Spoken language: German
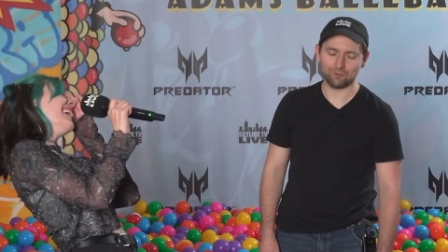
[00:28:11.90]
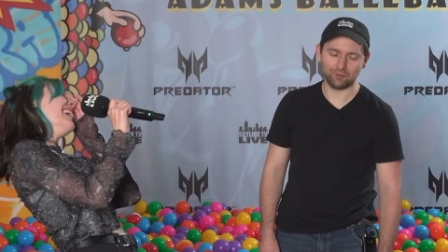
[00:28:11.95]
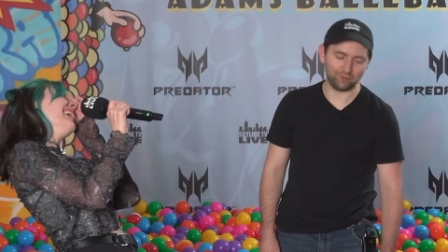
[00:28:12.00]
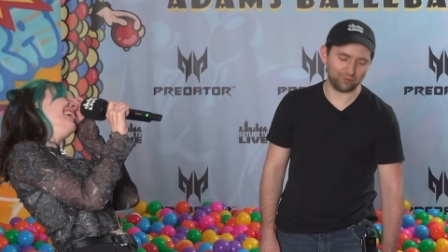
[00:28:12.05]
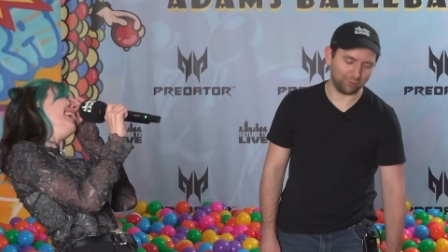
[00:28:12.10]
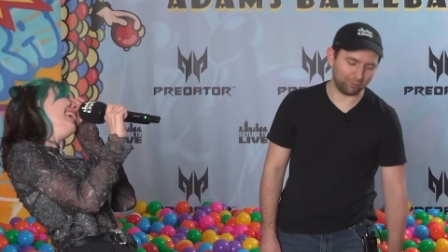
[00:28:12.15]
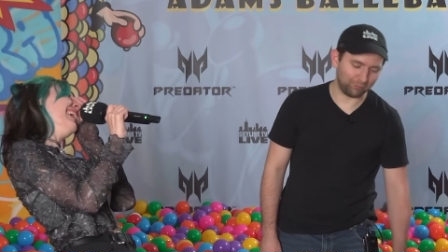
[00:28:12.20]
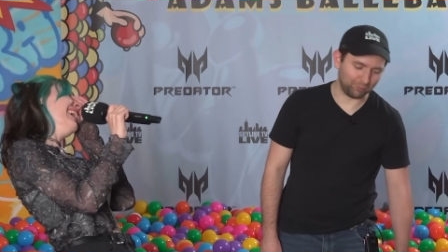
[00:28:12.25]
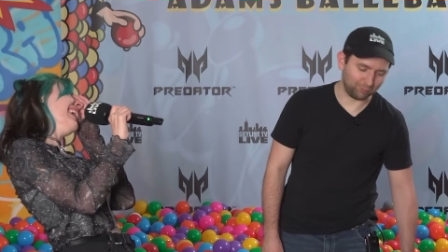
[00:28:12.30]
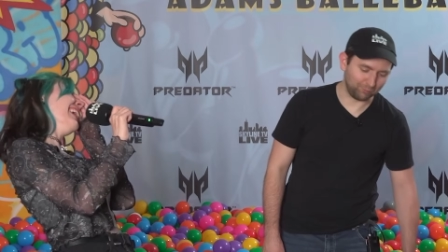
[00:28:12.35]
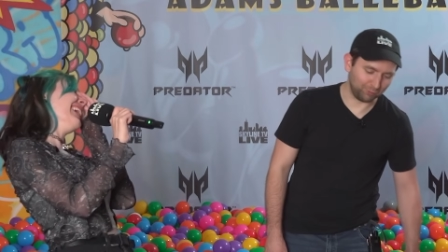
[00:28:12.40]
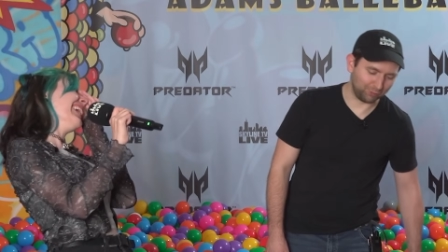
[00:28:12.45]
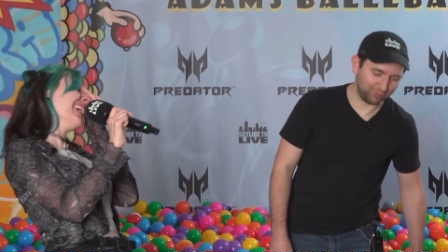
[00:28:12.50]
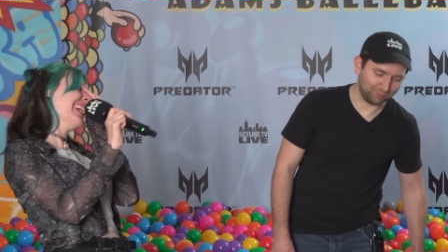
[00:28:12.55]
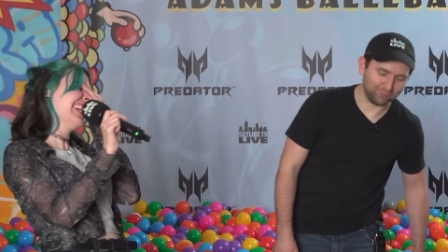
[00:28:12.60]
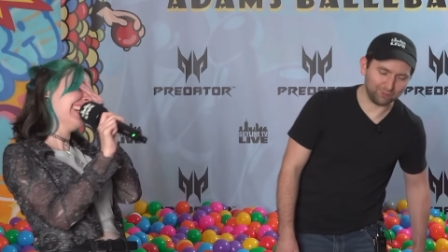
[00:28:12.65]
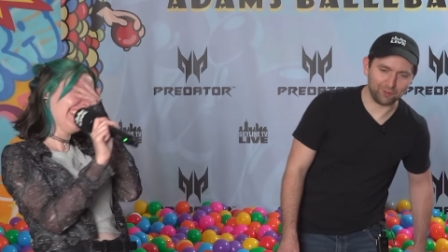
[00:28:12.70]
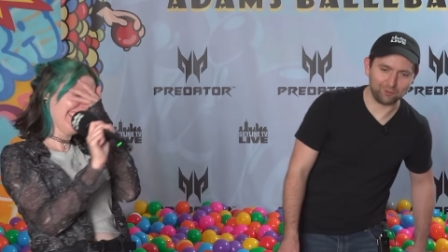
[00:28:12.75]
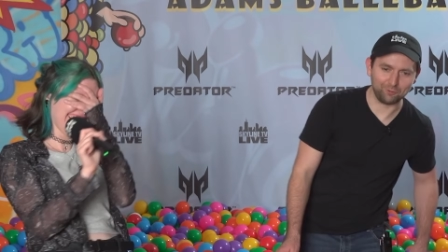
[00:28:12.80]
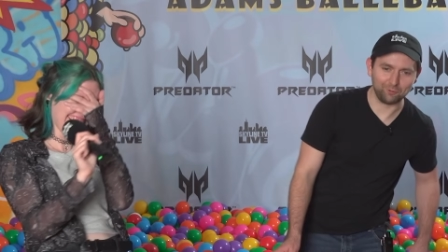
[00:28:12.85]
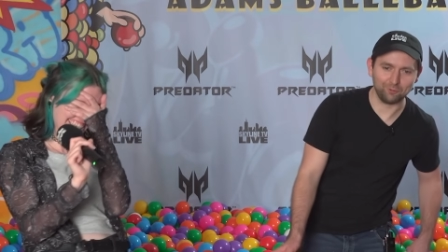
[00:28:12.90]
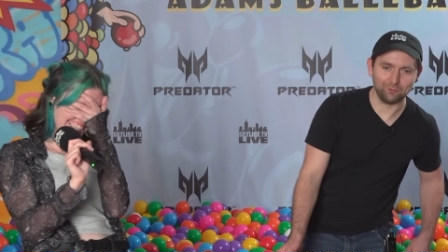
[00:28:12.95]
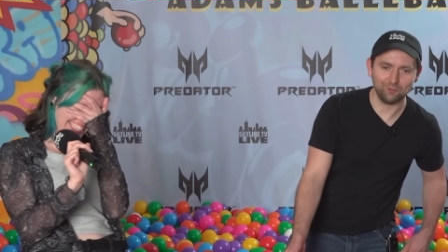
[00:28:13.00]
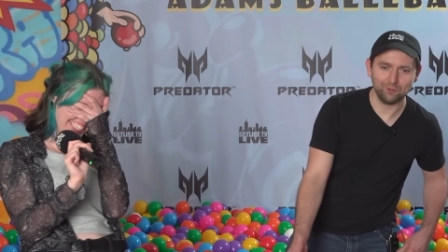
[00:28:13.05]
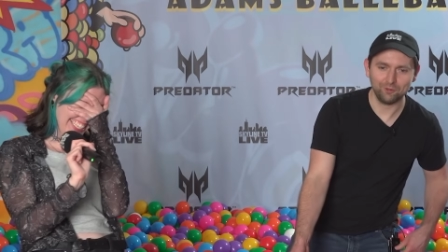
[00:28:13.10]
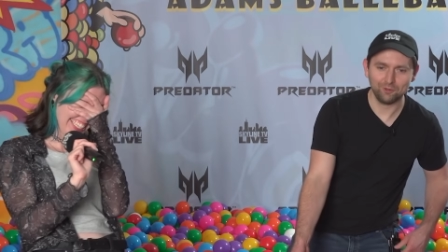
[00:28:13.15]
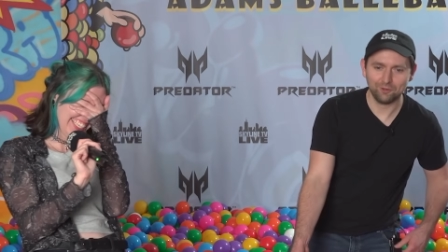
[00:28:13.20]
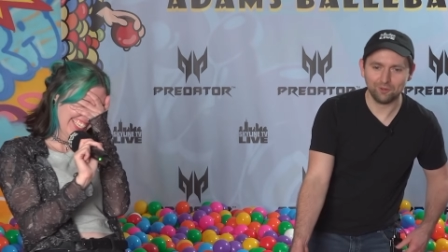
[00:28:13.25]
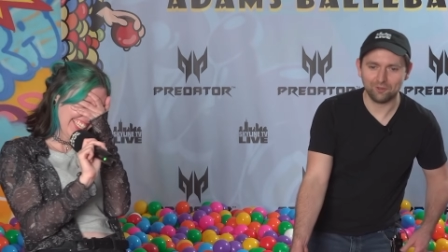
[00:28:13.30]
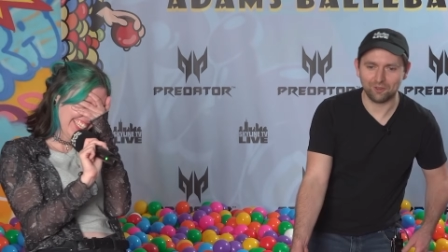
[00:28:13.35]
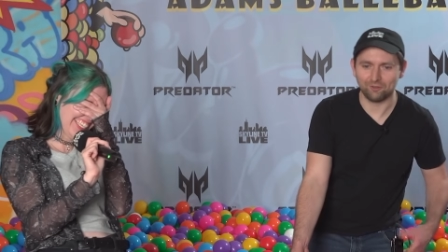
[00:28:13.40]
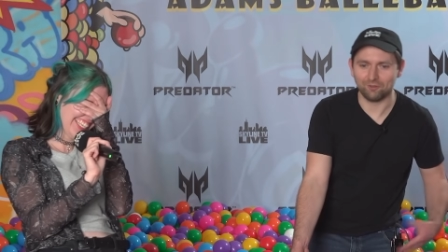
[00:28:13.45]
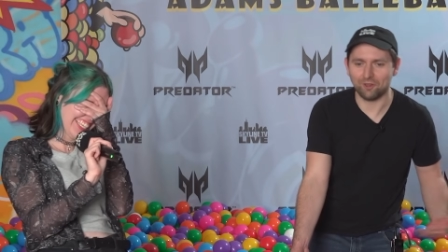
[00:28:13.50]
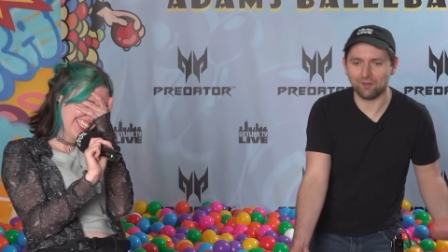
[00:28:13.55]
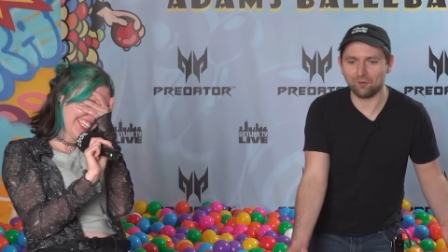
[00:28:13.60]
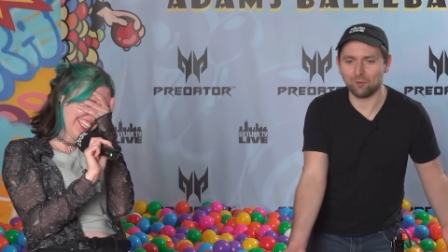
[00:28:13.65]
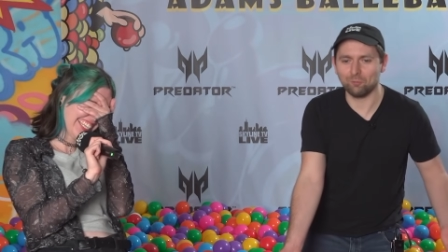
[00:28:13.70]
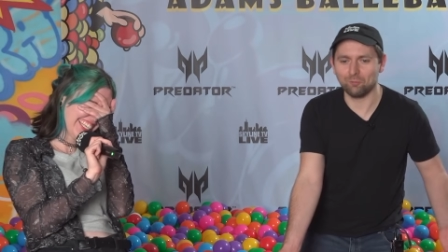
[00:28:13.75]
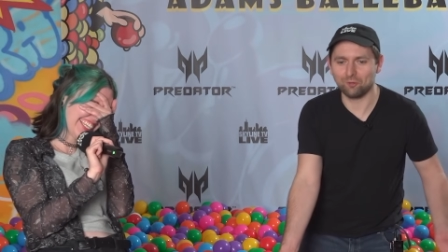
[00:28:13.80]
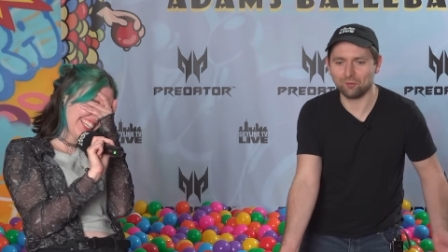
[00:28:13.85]
das ist wirklich, also, der war
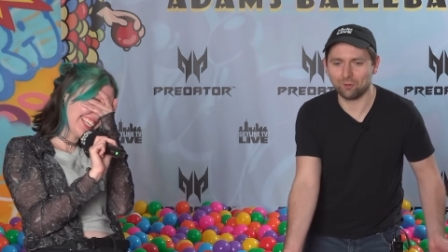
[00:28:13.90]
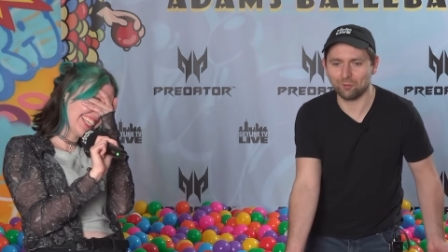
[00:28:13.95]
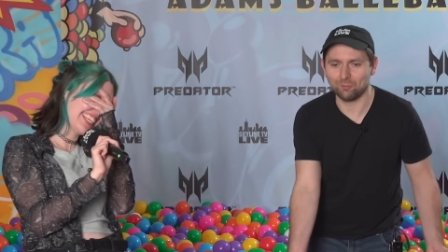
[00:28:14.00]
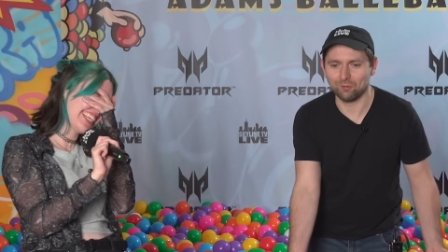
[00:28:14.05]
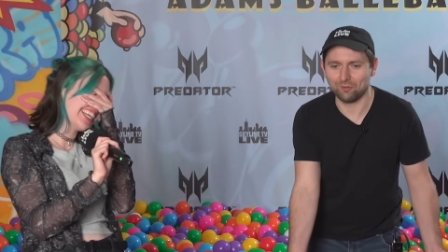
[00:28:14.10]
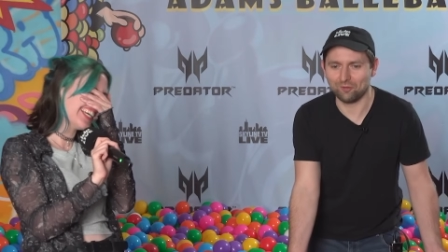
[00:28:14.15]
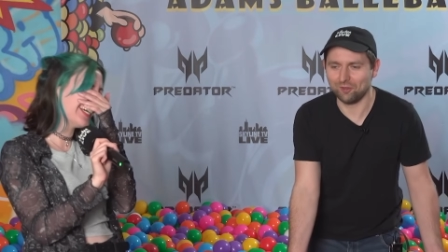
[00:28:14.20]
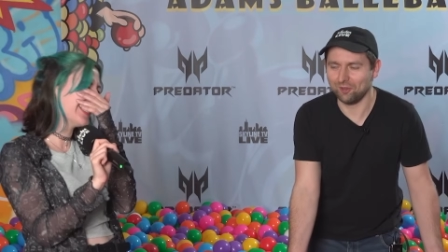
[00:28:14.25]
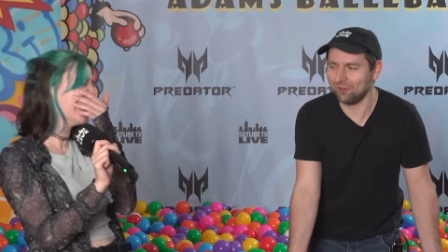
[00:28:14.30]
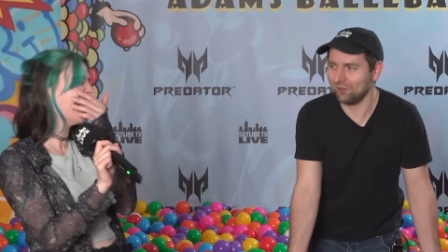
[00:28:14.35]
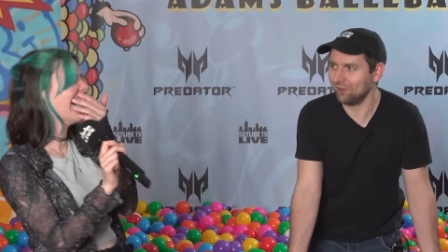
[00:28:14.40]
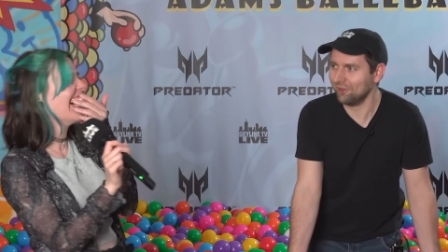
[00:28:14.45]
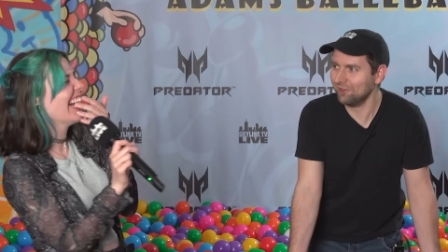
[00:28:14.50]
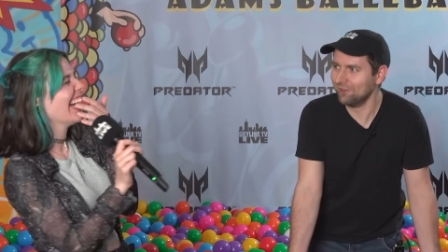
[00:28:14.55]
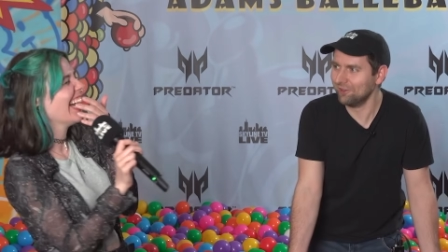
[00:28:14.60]
jetzt auch ein bisschen komplizierter.